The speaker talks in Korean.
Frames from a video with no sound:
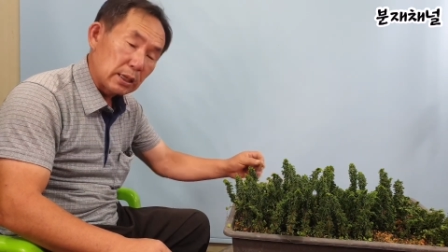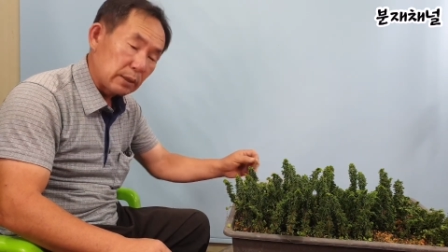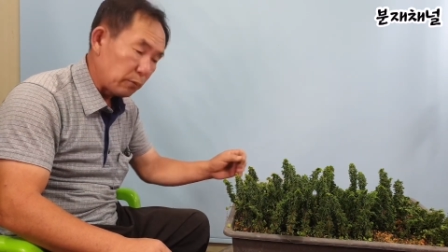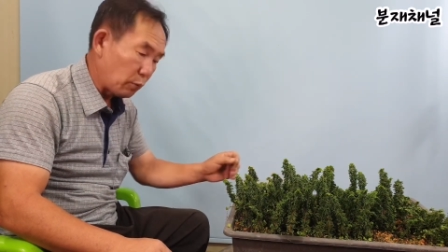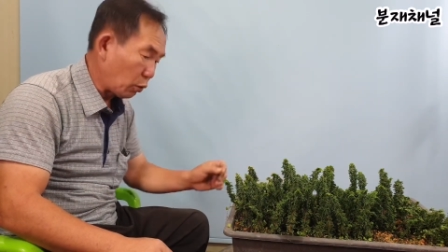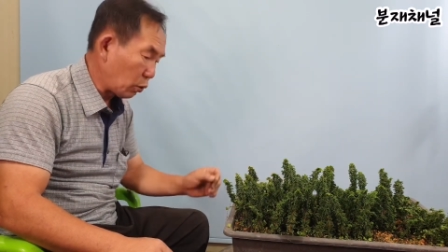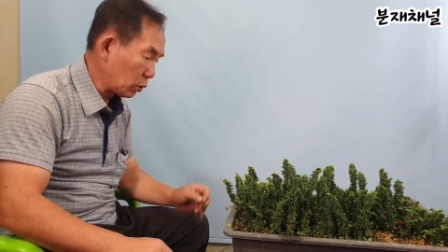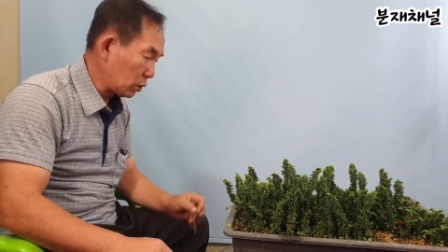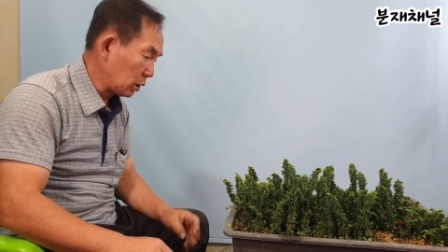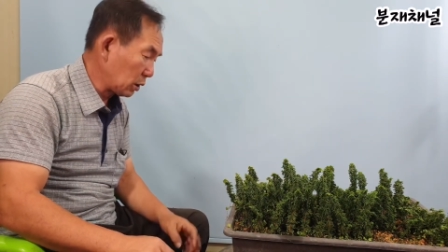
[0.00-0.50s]

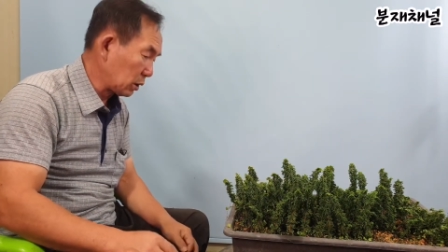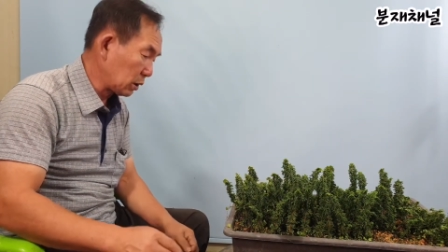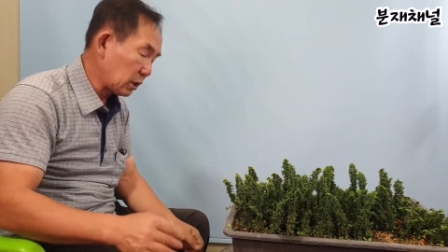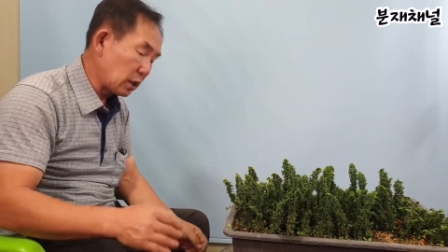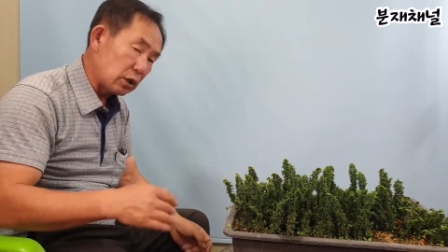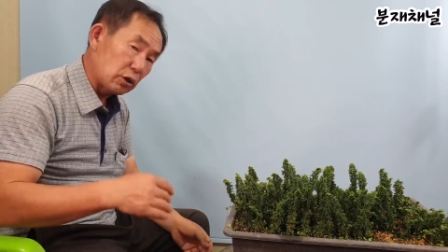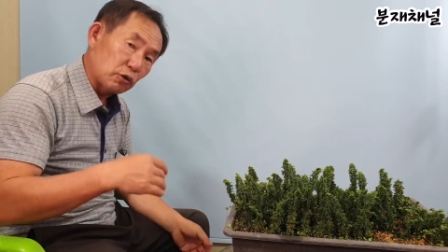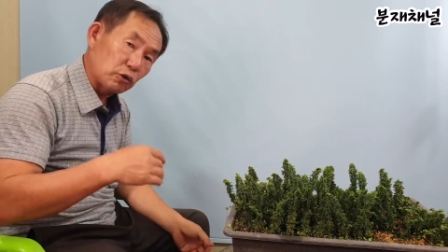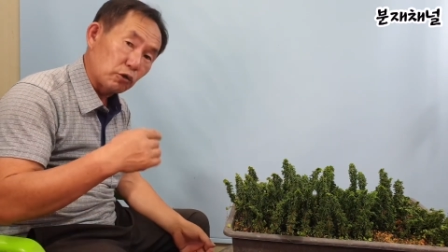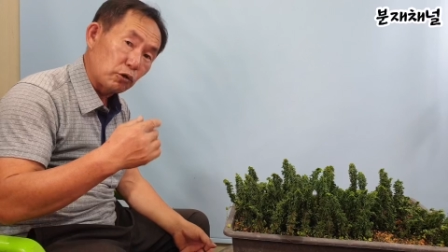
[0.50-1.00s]
모든
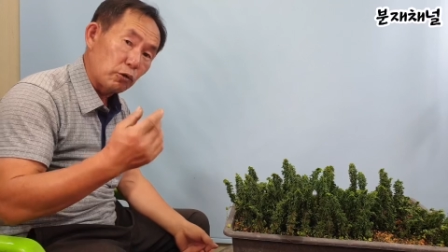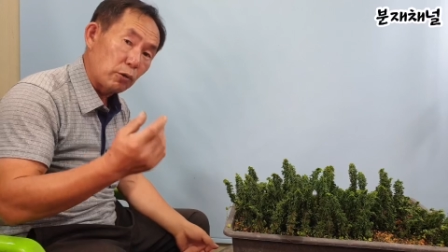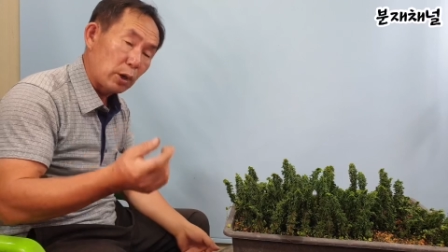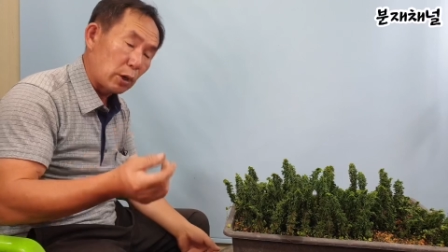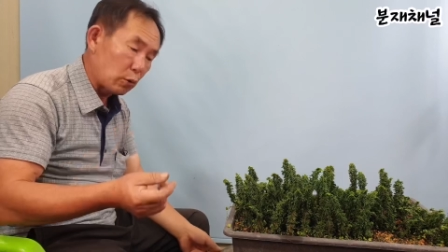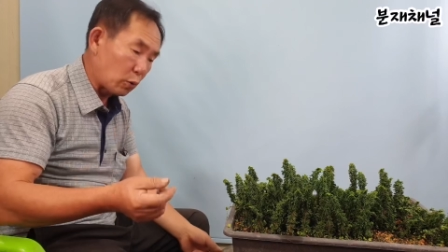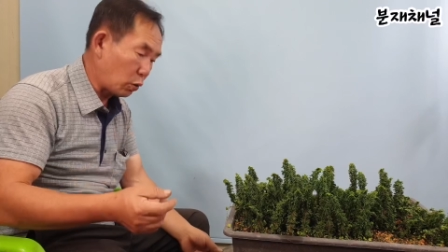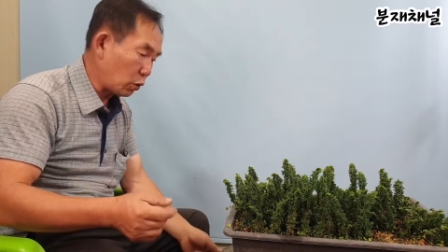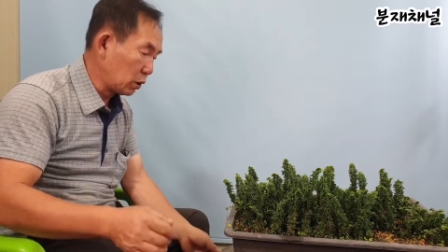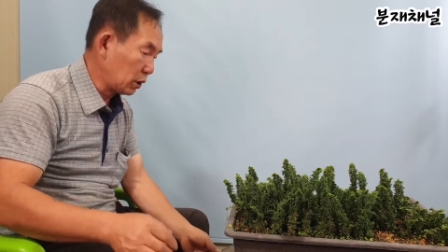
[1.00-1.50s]
것에는
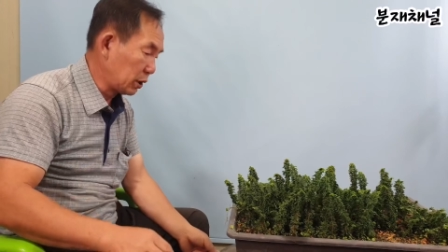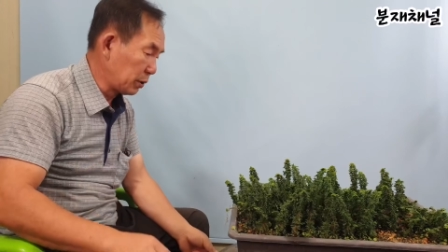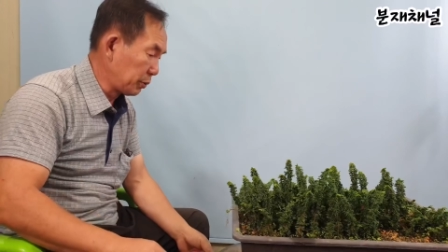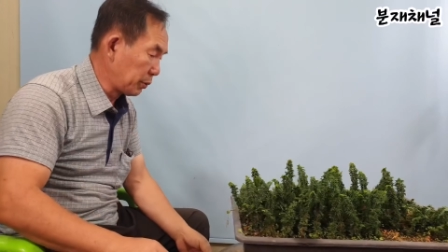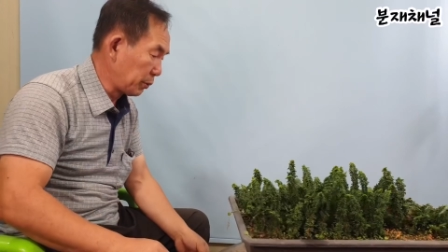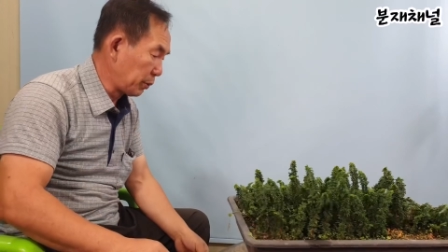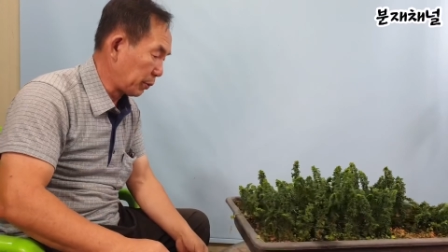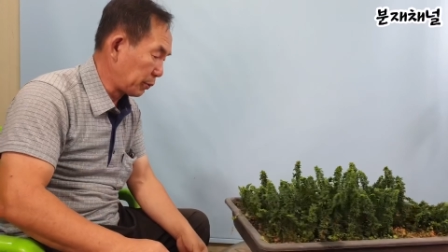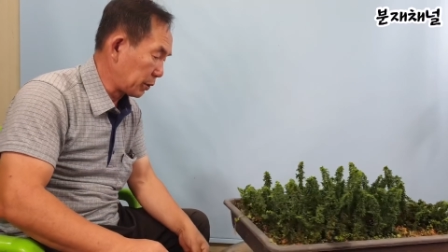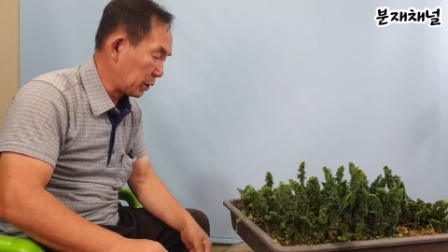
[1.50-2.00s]
수요와
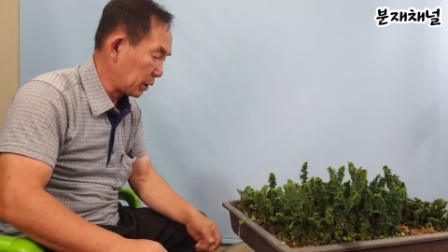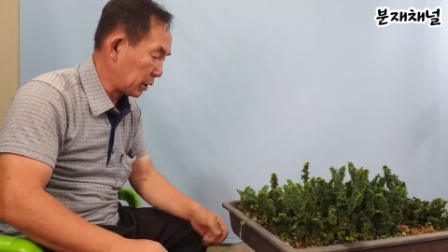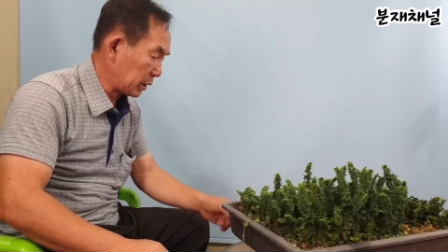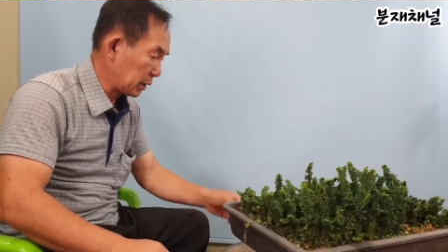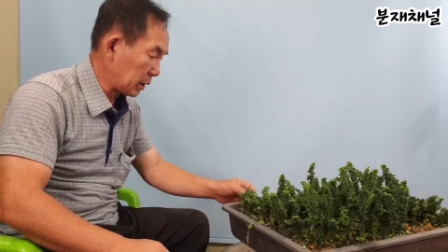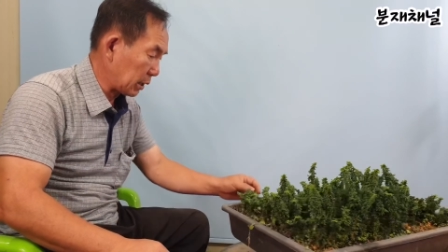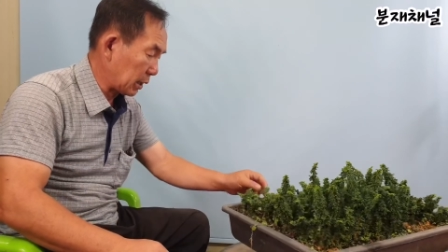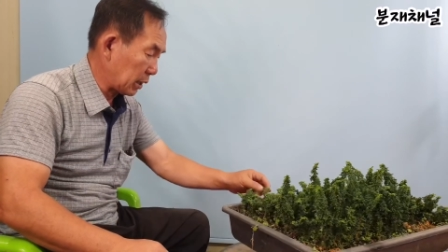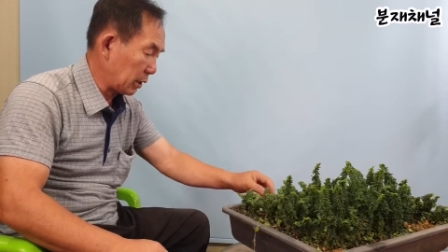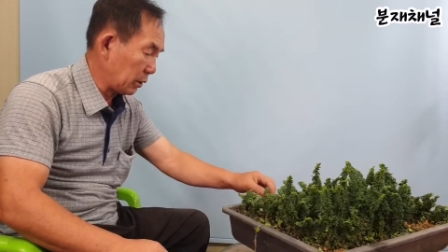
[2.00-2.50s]
공급의 법칙이
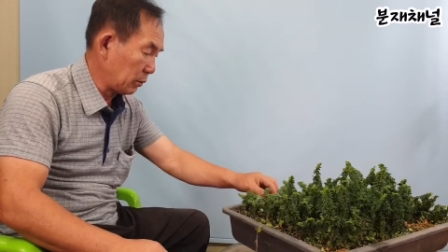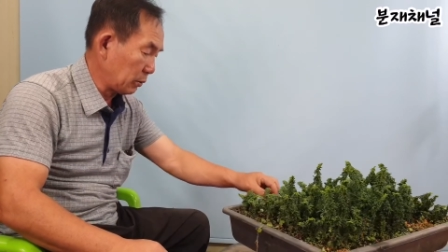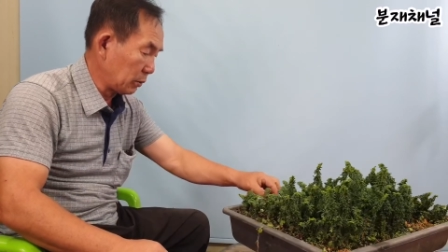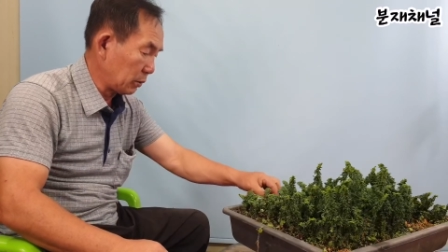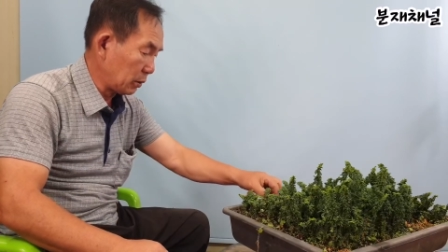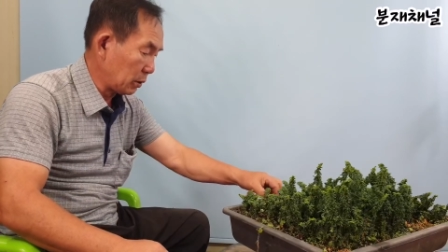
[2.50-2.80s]
있잖아요.